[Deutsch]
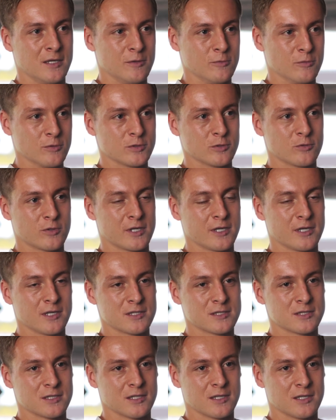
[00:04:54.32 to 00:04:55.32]
nur so
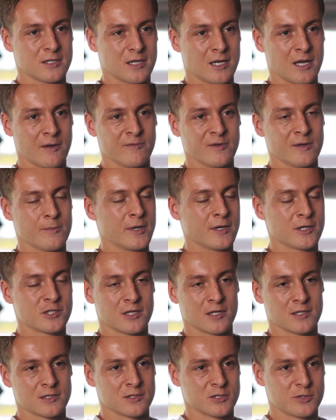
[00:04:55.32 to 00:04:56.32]
geht's, äh, dann haben wir immer eine
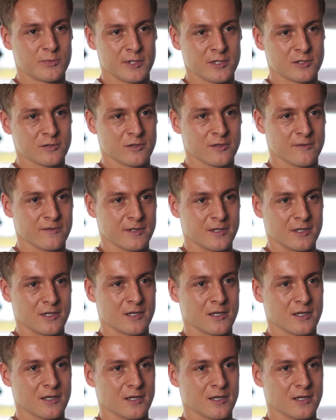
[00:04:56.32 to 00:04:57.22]
Chance, ein Spiel zu gewinnen.